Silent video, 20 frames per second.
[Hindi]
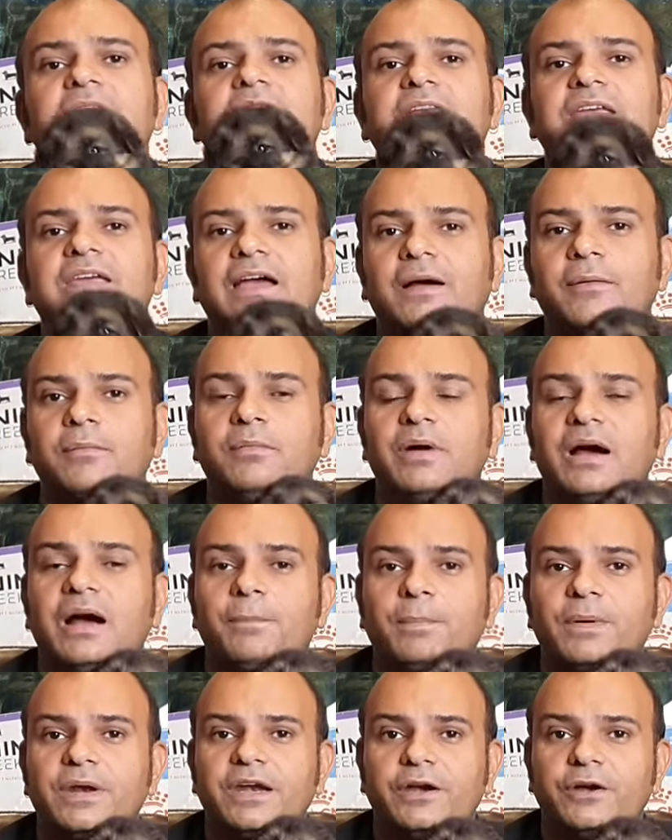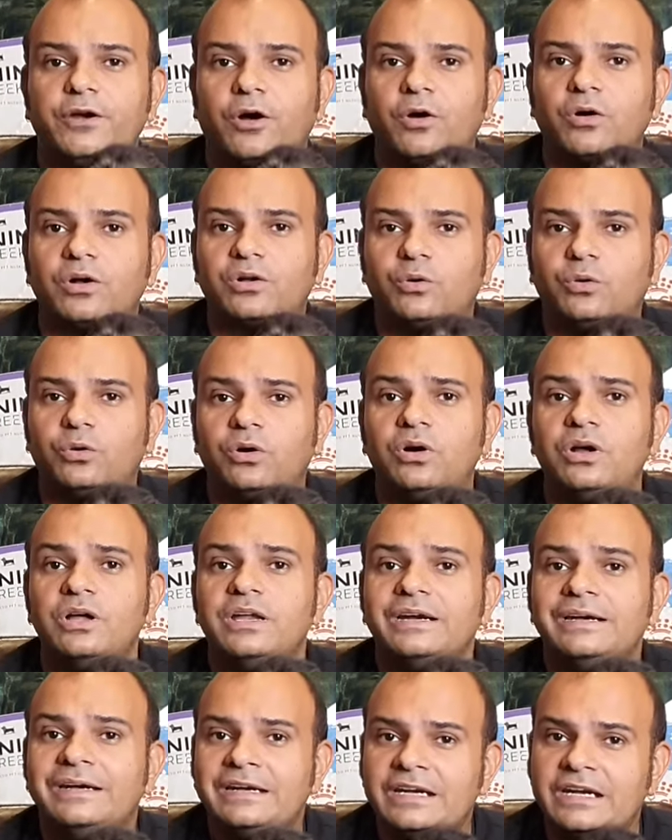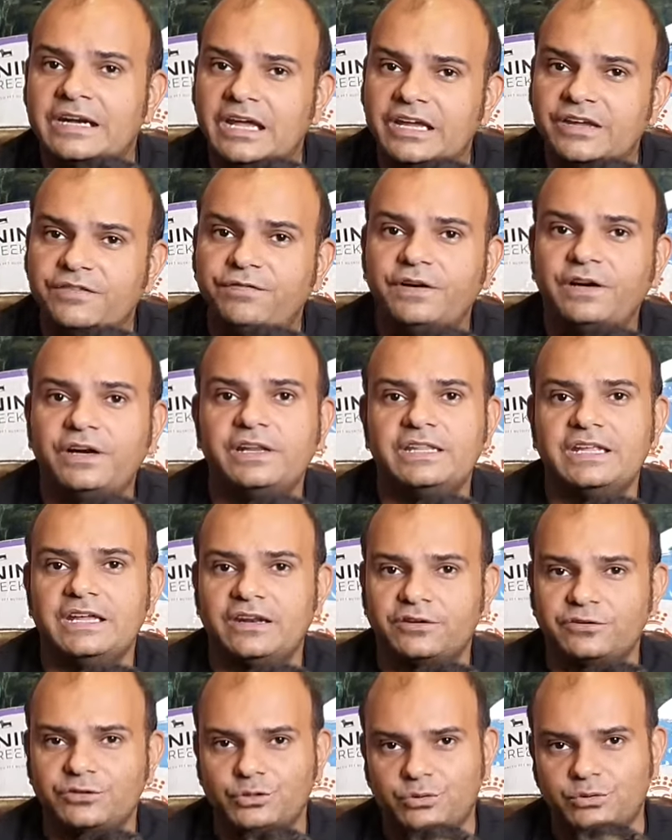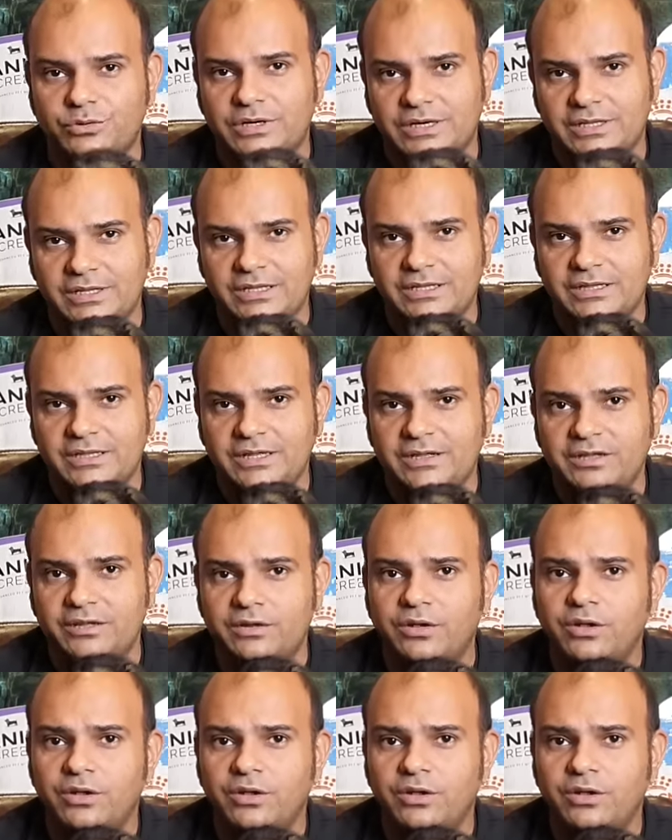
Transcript: कि हम अपने डॉग को नई फीड देना शुरू कर देते हैं